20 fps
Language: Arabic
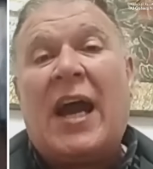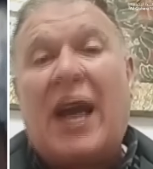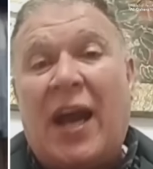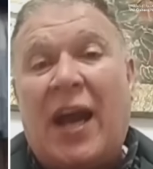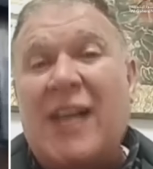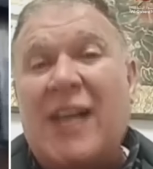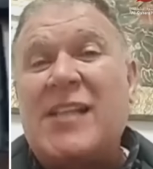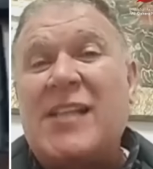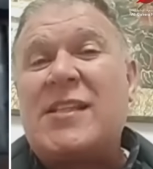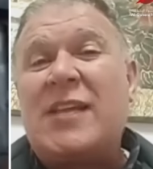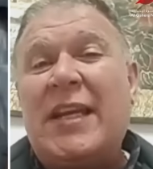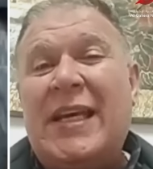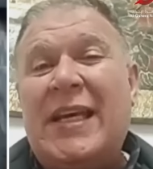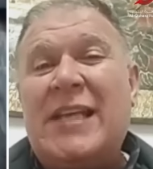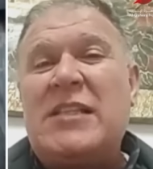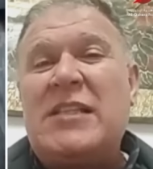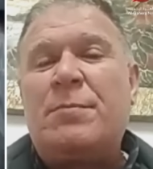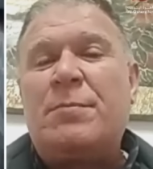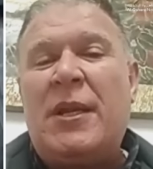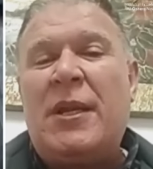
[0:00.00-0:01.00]
خاصه
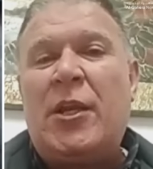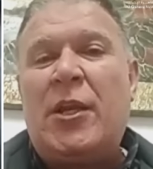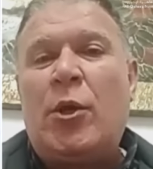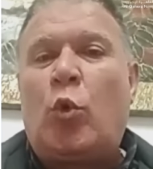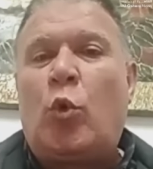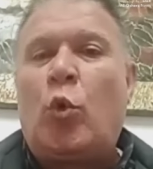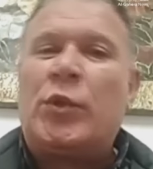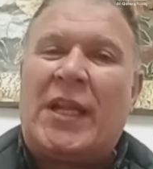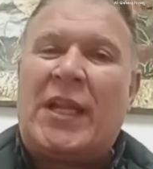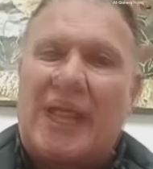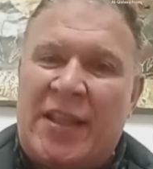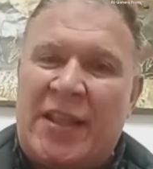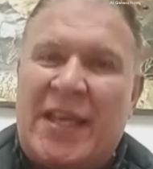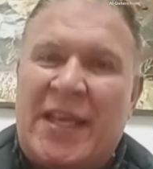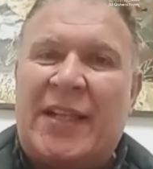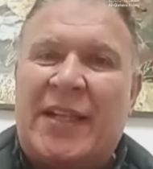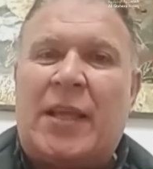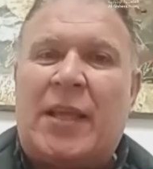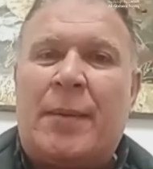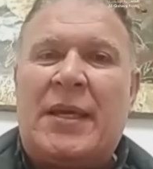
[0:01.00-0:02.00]
لحزب الليكود
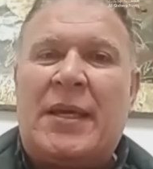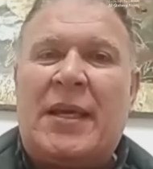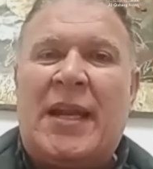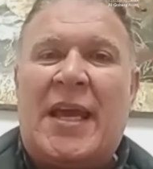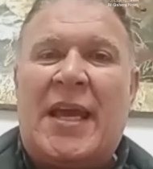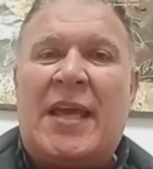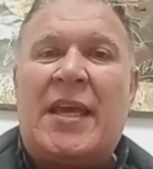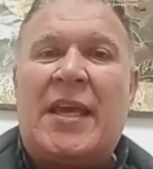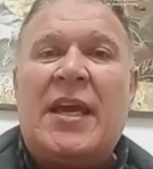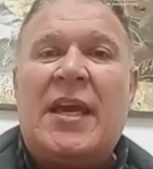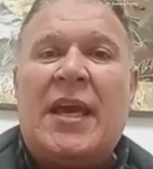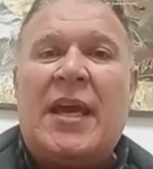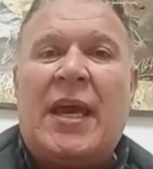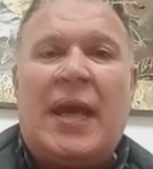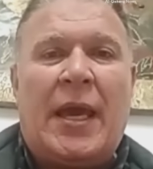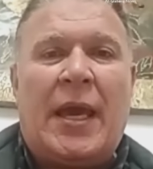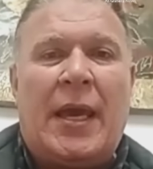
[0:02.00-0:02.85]
الذي ينتمي اليه